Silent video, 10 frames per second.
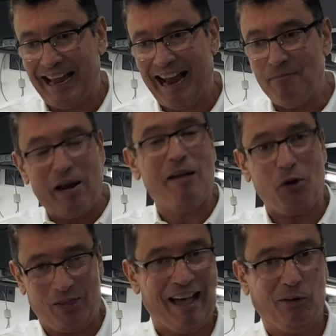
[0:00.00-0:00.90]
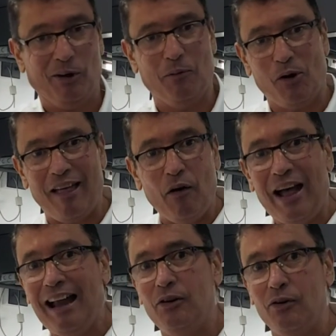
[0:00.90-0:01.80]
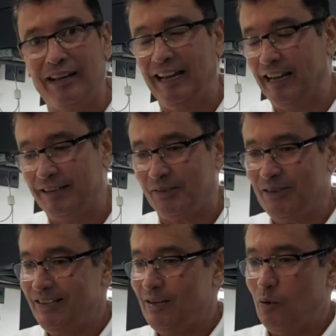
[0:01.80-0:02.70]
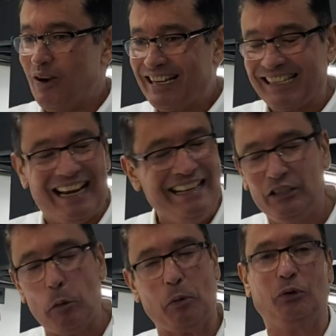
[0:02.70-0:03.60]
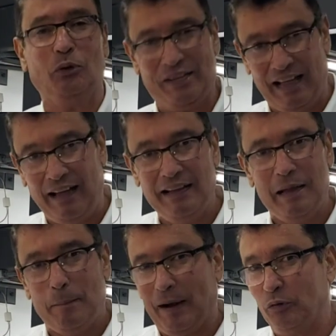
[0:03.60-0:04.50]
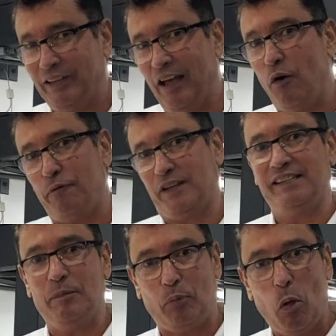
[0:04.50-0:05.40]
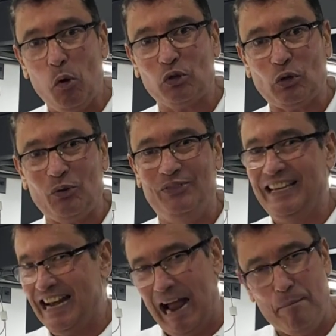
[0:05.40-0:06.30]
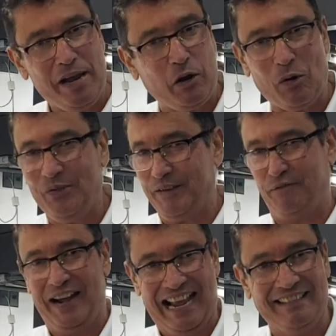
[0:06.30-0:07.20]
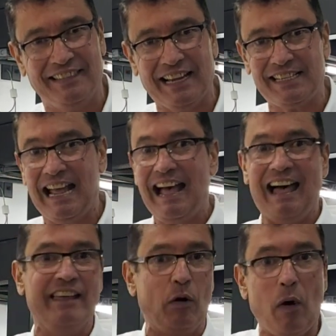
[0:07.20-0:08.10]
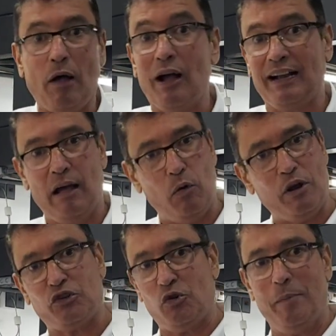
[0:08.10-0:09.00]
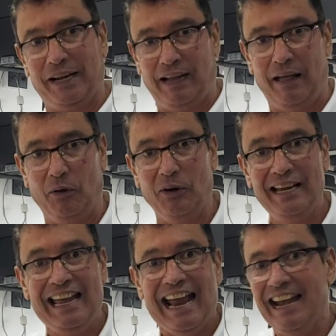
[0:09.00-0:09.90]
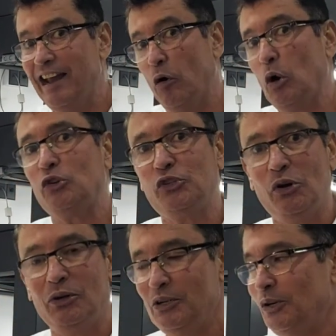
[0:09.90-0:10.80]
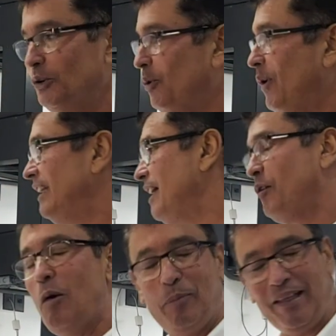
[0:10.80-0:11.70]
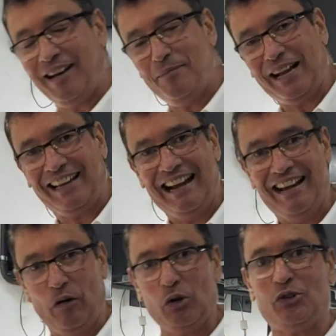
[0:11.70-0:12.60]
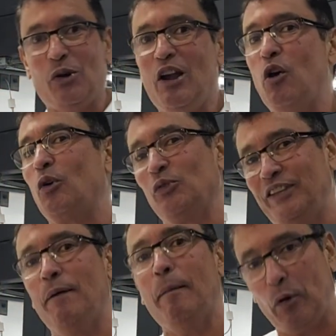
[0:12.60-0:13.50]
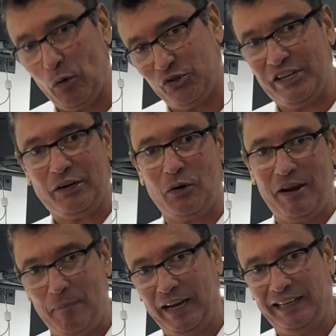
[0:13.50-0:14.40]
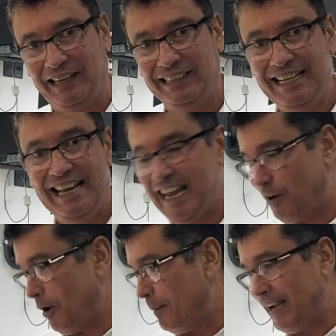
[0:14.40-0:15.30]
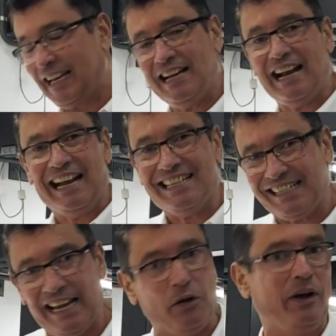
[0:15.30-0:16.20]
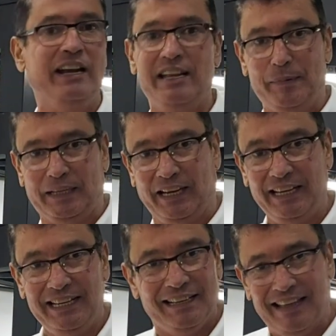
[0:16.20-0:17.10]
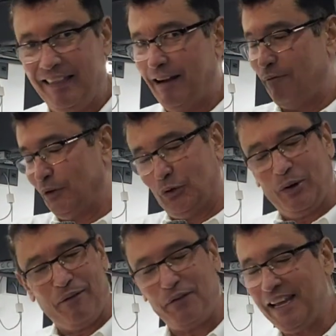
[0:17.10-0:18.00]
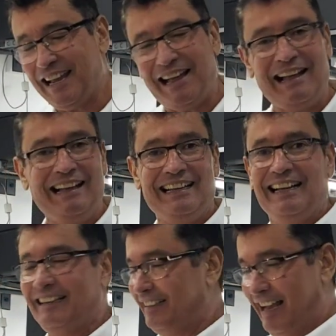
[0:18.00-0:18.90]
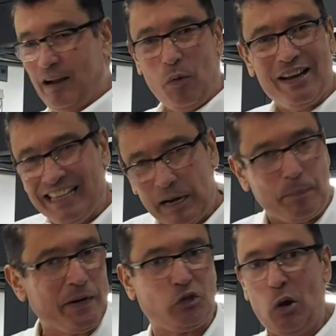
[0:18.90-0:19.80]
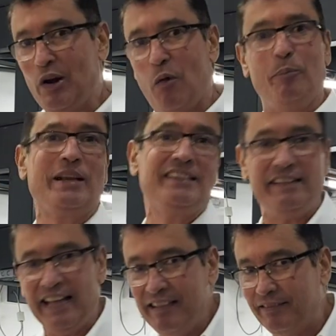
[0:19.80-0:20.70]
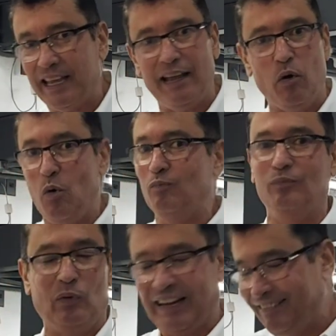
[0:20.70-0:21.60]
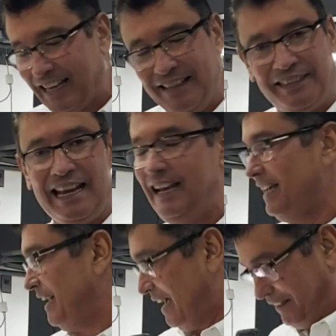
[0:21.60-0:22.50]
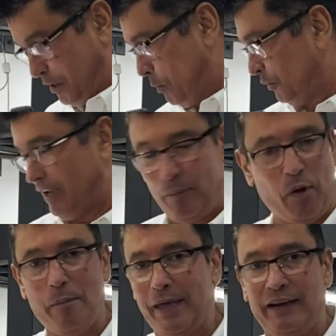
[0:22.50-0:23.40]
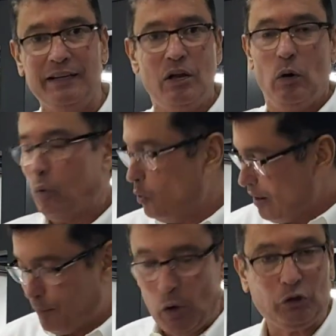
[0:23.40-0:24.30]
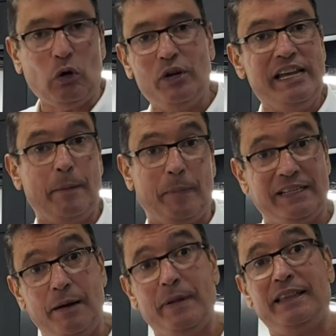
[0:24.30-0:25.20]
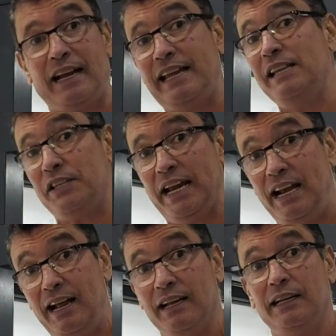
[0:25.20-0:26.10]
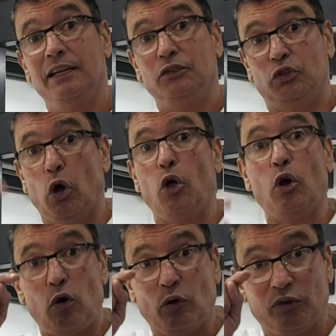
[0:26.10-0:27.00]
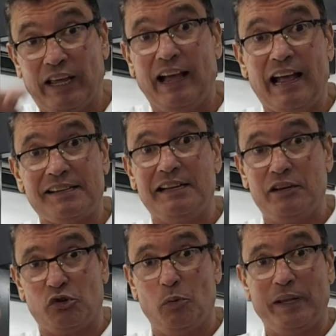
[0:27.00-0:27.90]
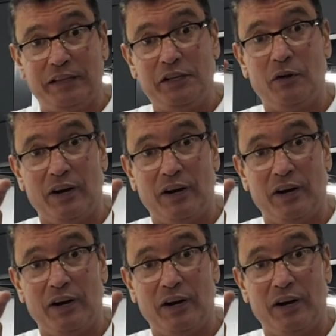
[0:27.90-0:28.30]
en el bordado. El bordado es algo que es una excelente oportunidad para ustedes ofrecer productos dinámicos, diferentes, adecuados a cada uno de sus mercados. El negocio no es la compra de la máquina, el negocio es lo que usted va a producir con la máquina. Y con la máquina el cielo es el límite. Desde la fotografía de cualquier persona, un presidente, un cantante, hasta como ustedes pueden ver, una moto y especialmente aquí en Chela, todos los que ustedes hacen en sus vestidos